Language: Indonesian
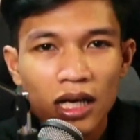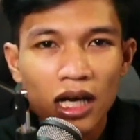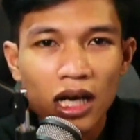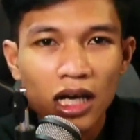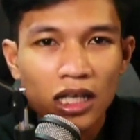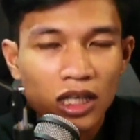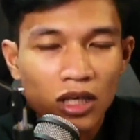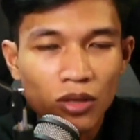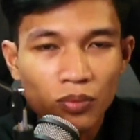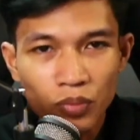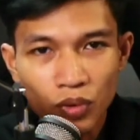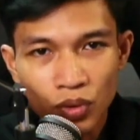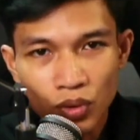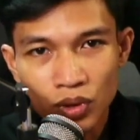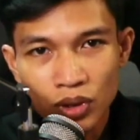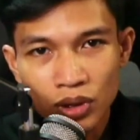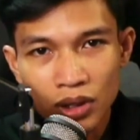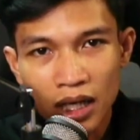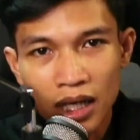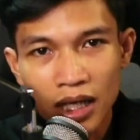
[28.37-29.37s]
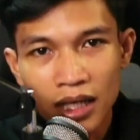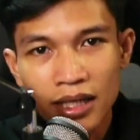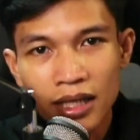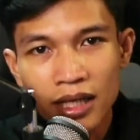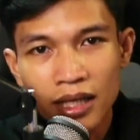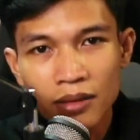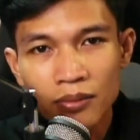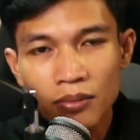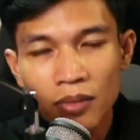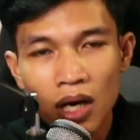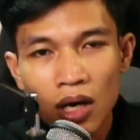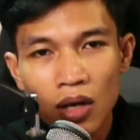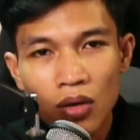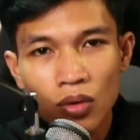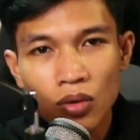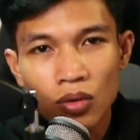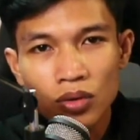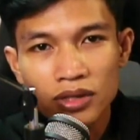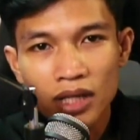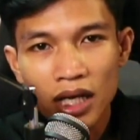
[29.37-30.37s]
ataupun kalian
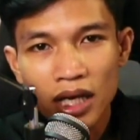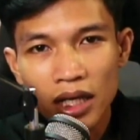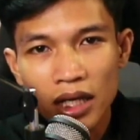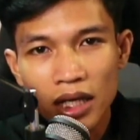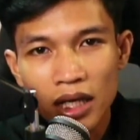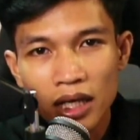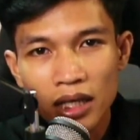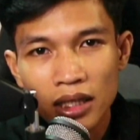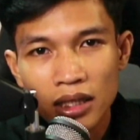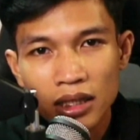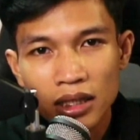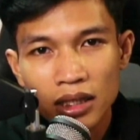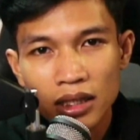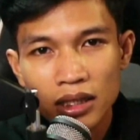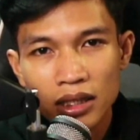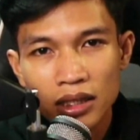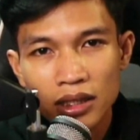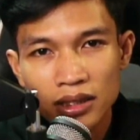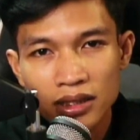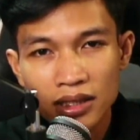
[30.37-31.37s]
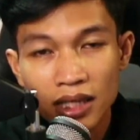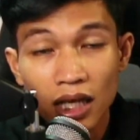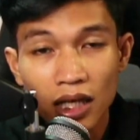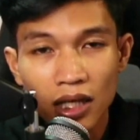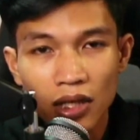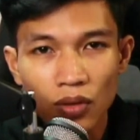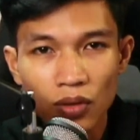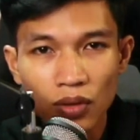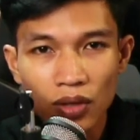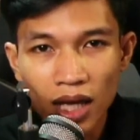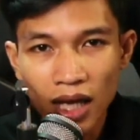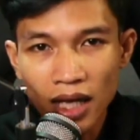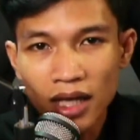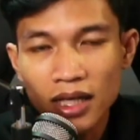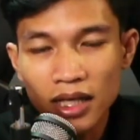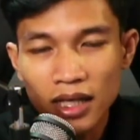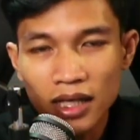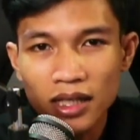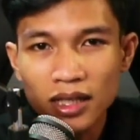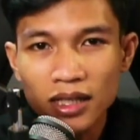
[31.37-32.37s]
mau cairkan ke saldo
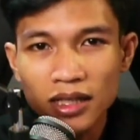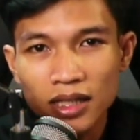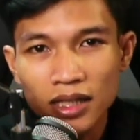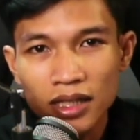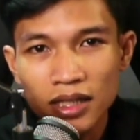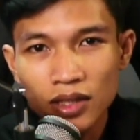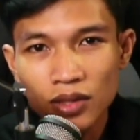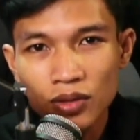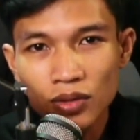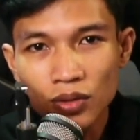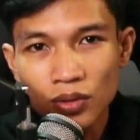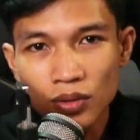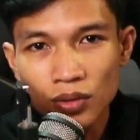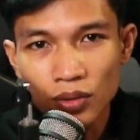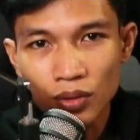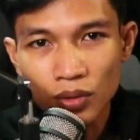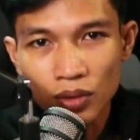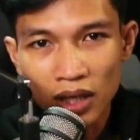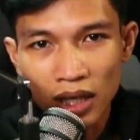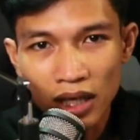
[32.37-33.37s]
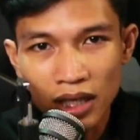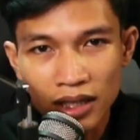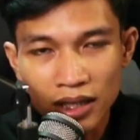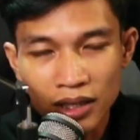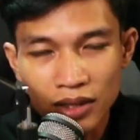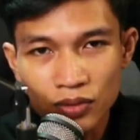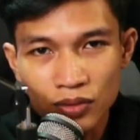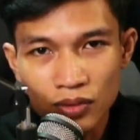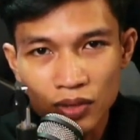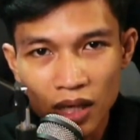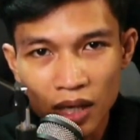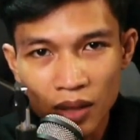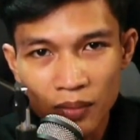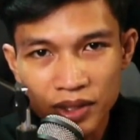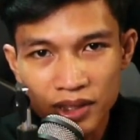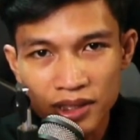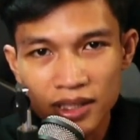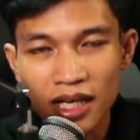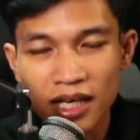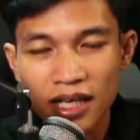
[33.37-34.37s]
dana itu kalian juga
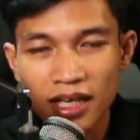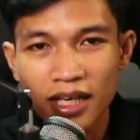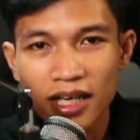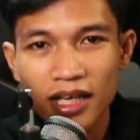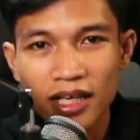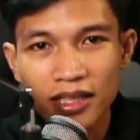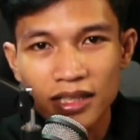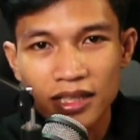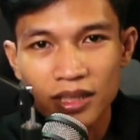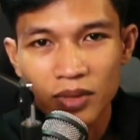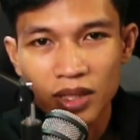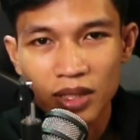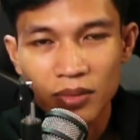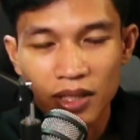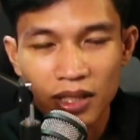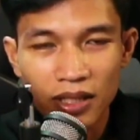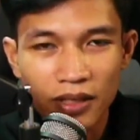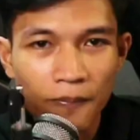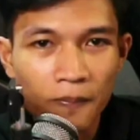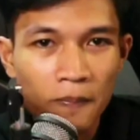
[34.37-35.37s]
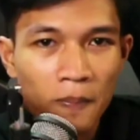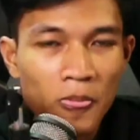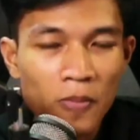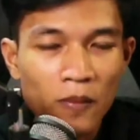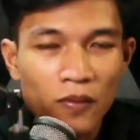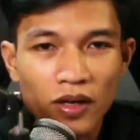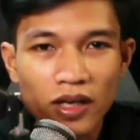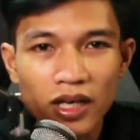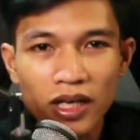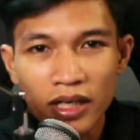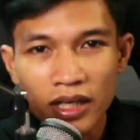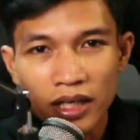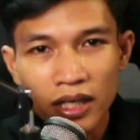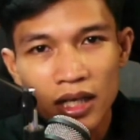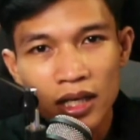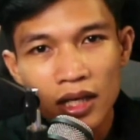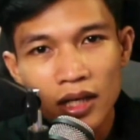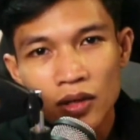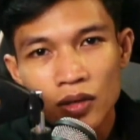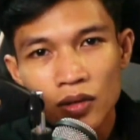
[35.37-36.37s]
bisa ya teman-teman oke
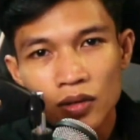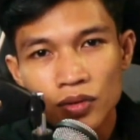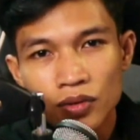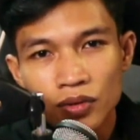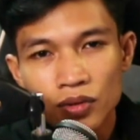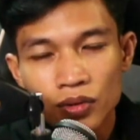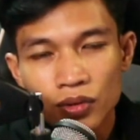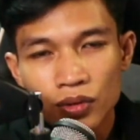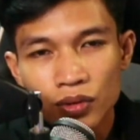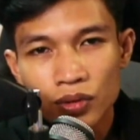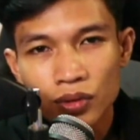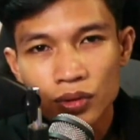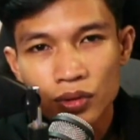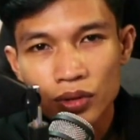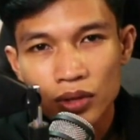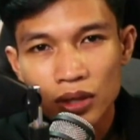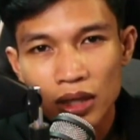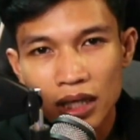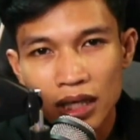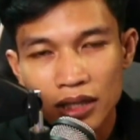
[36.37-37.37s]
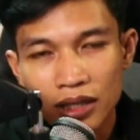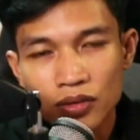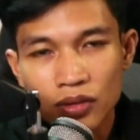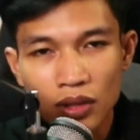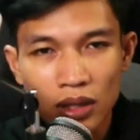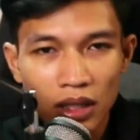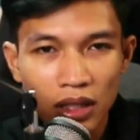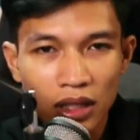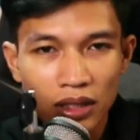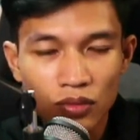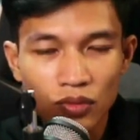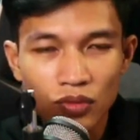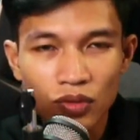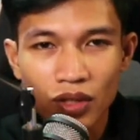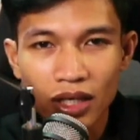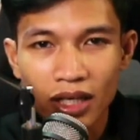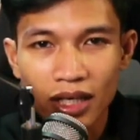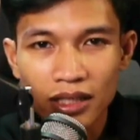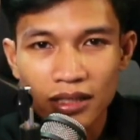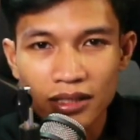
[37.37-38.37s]
untuk lanjut ke
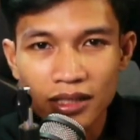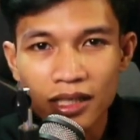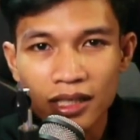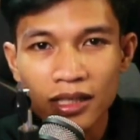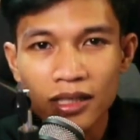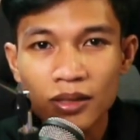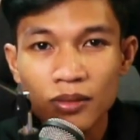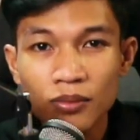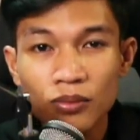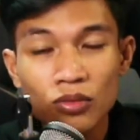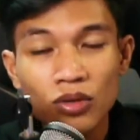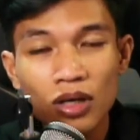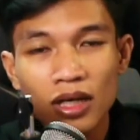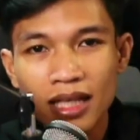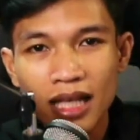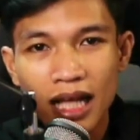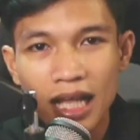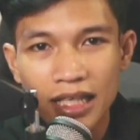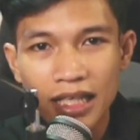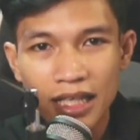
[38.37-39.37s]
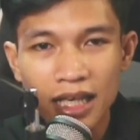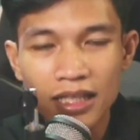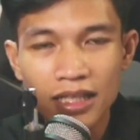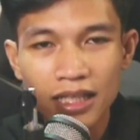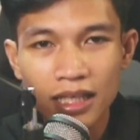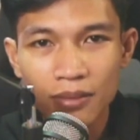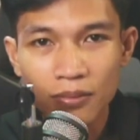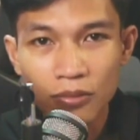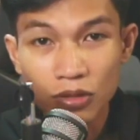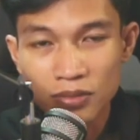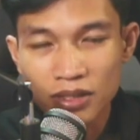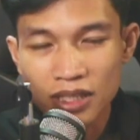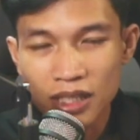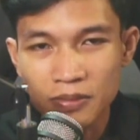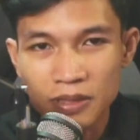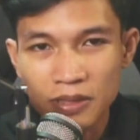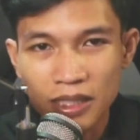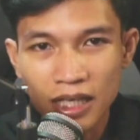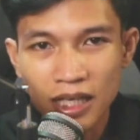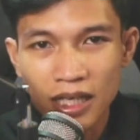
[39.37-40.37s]
tutorialnya buat kalian yang belum
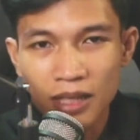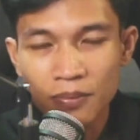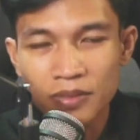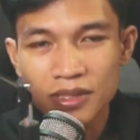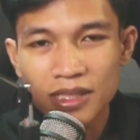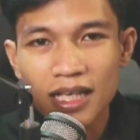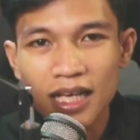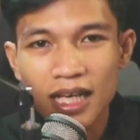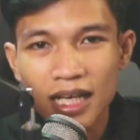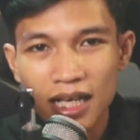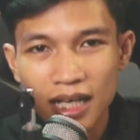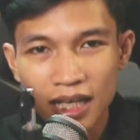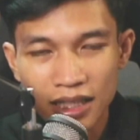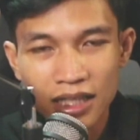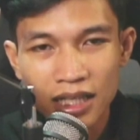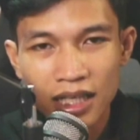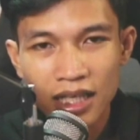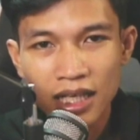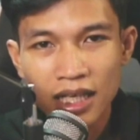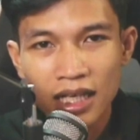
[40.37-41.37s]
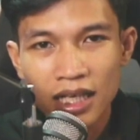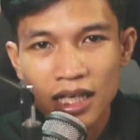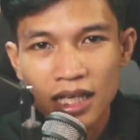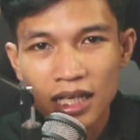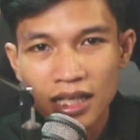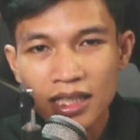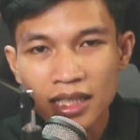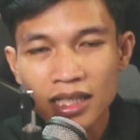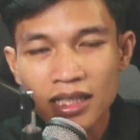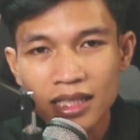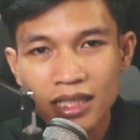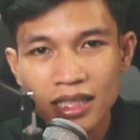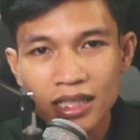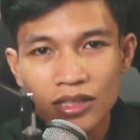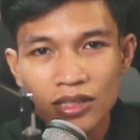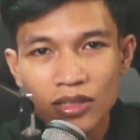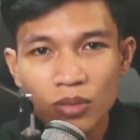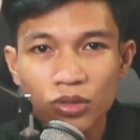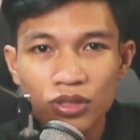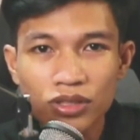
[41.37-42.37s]
subscribe silahkan kalian
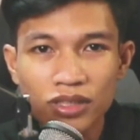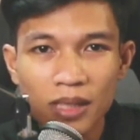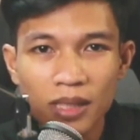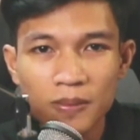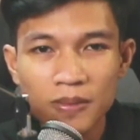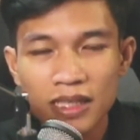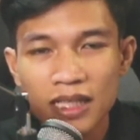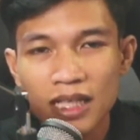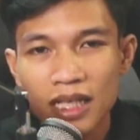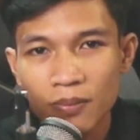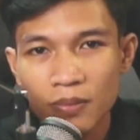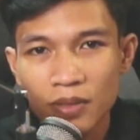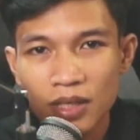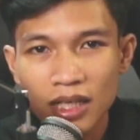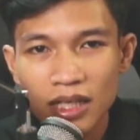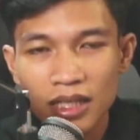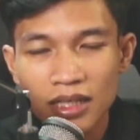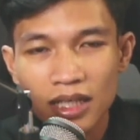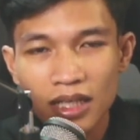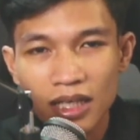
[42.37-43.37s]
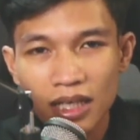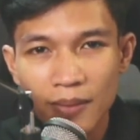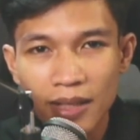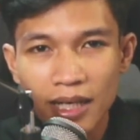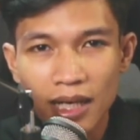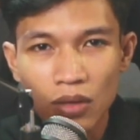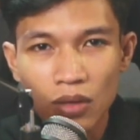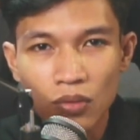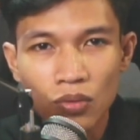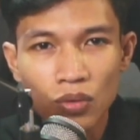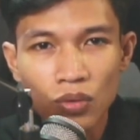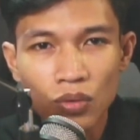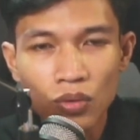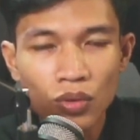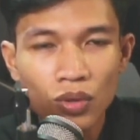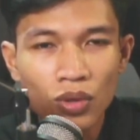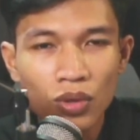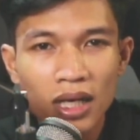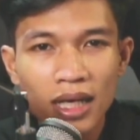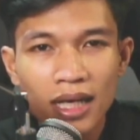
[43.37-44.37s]
klik tombol subscribe-nya terlebih
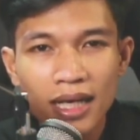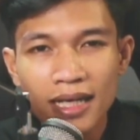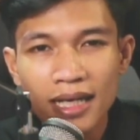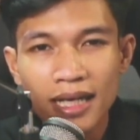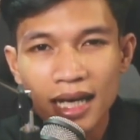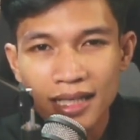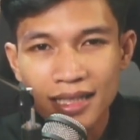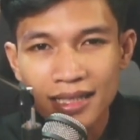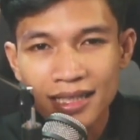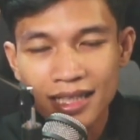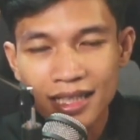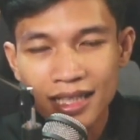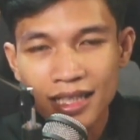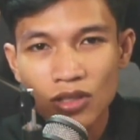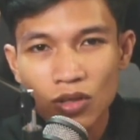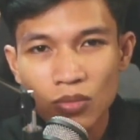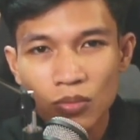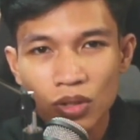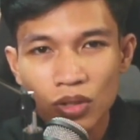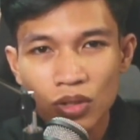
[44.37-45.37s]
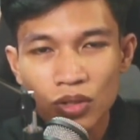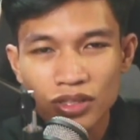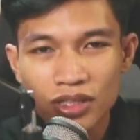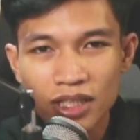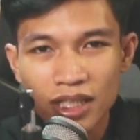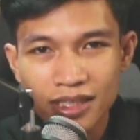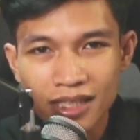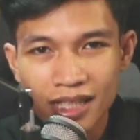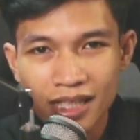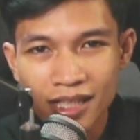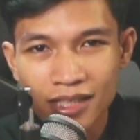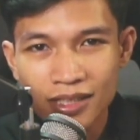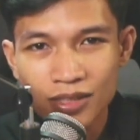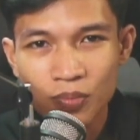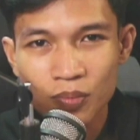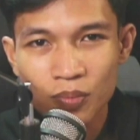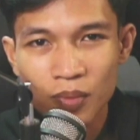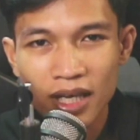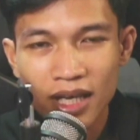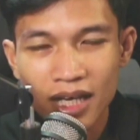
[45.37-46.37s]
dahulu dan klik tombol loncengnya
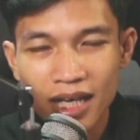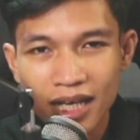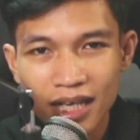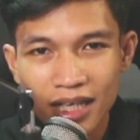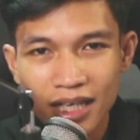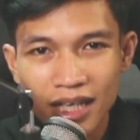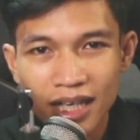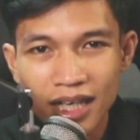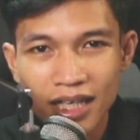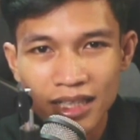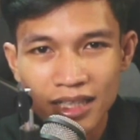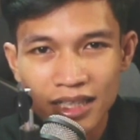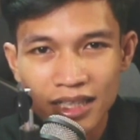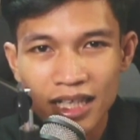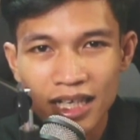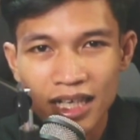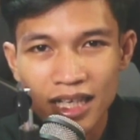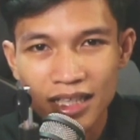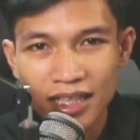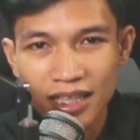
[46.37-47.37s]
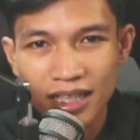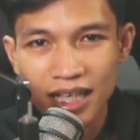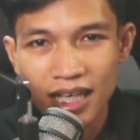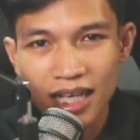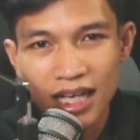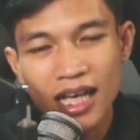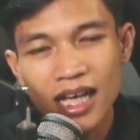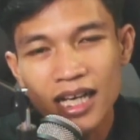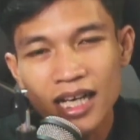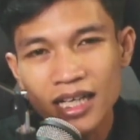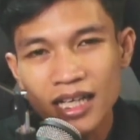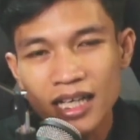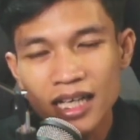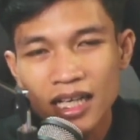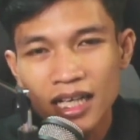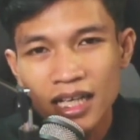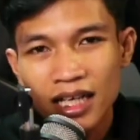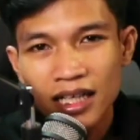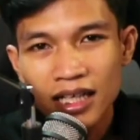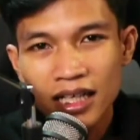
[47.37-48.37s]
supaya kalian tidak ketinggalan
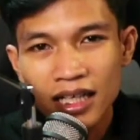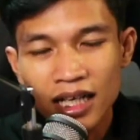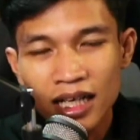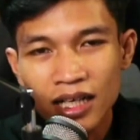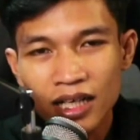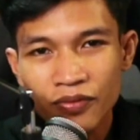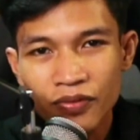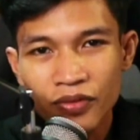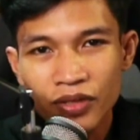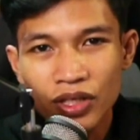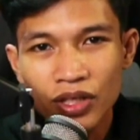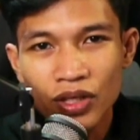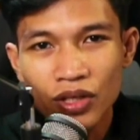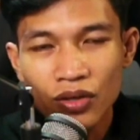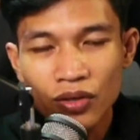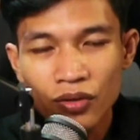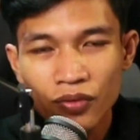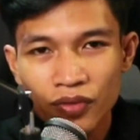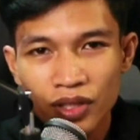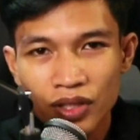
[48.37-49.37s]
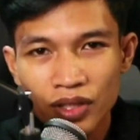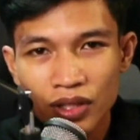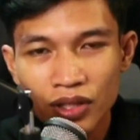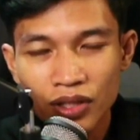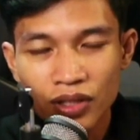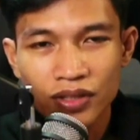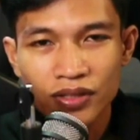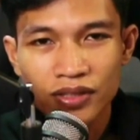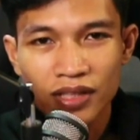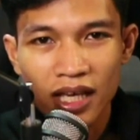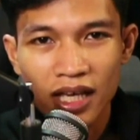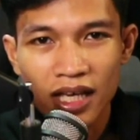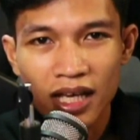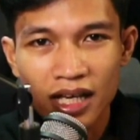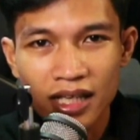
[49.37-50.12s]
dengan video-video saya